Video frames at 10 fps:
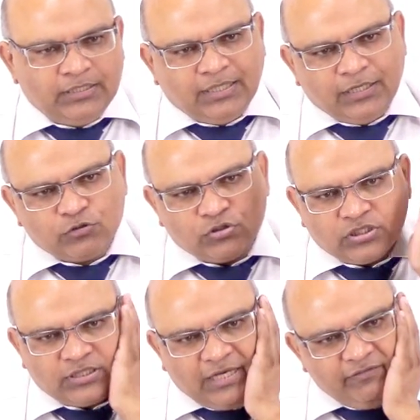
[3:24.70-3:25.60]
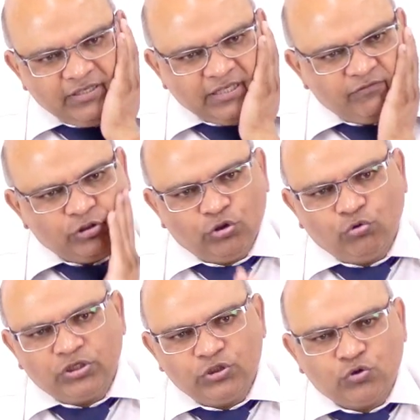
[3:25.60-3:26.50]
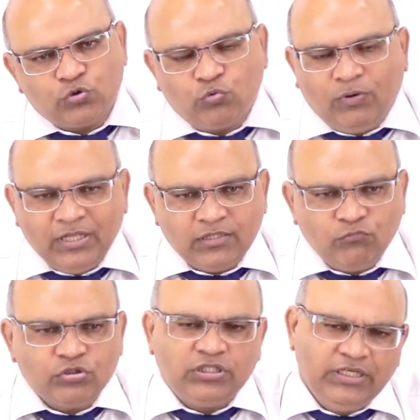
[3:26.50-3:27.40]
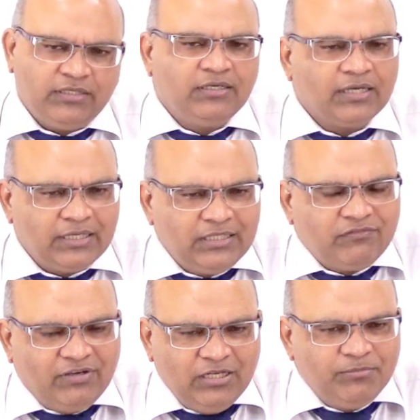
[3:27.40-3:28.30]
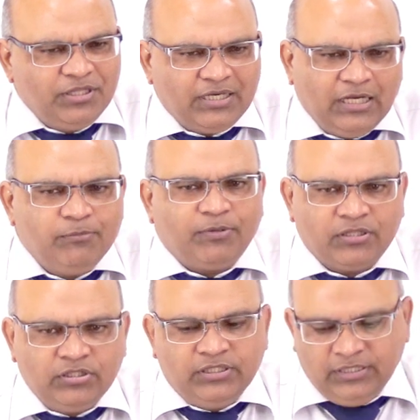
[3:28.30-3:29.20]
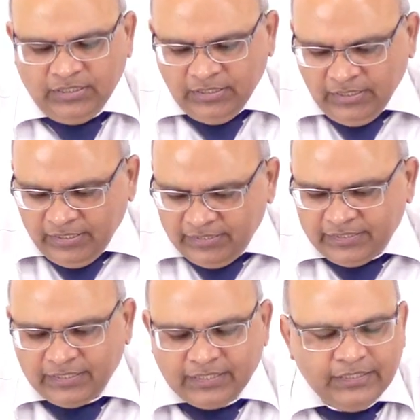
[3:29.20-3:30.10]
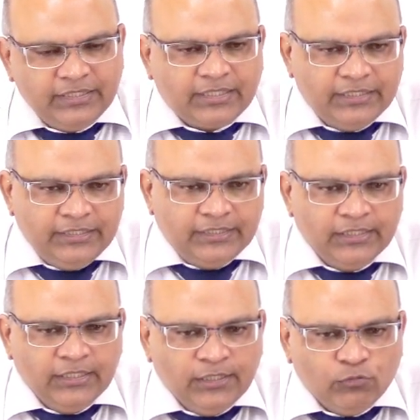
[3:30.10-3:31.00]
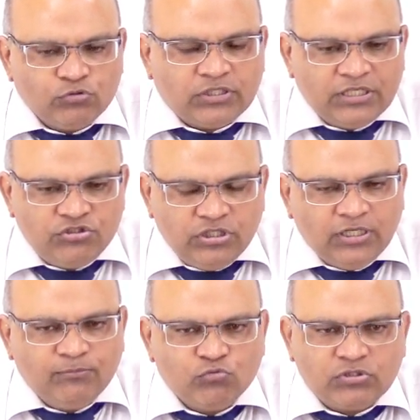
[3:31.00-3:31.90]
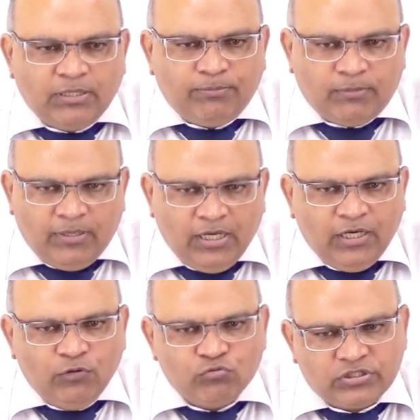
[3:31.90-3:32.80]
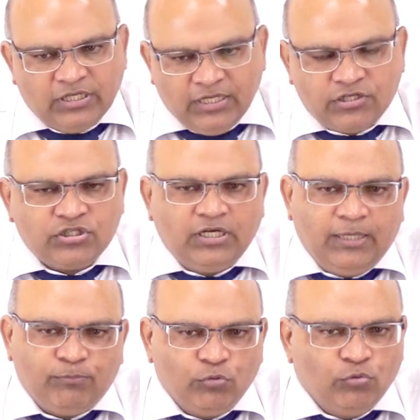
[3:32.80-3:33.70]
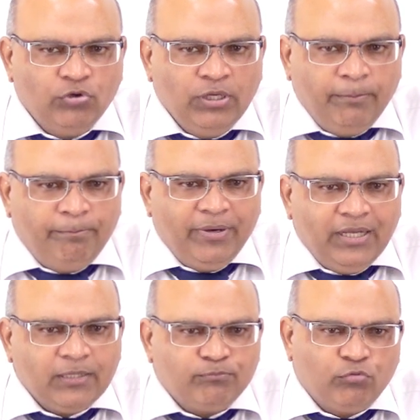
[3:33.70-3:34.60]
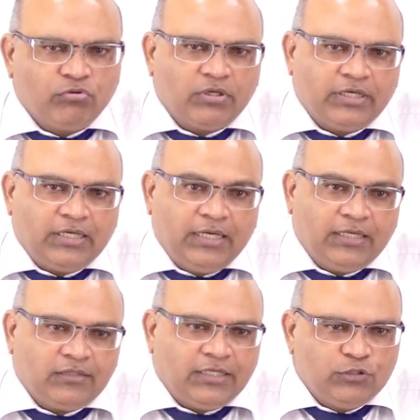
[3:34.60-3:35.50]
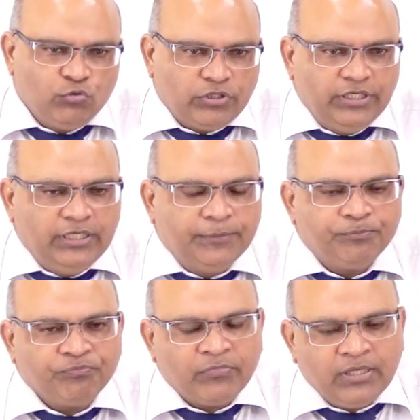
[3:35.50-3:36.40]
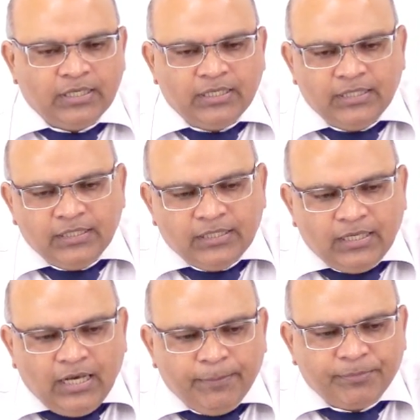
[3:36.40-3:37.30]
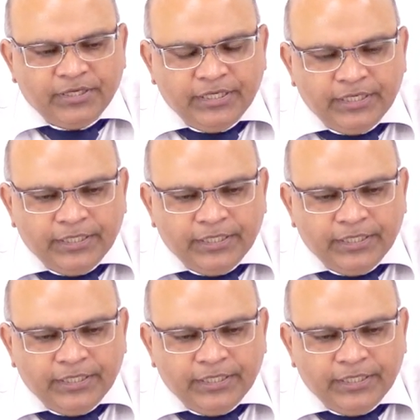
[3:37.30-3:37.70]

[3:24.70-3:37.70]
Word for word: अठारह के विद्रोह की जो शुरुआत है वो ठीक गंगटिक वैली में दिखाई पड़ती है लेकिन कहीं ना कहीं उसका जन्म उसका प्रभाव उसके लक्षण आपको बैरकपुर कलकत्ता जो कि आपके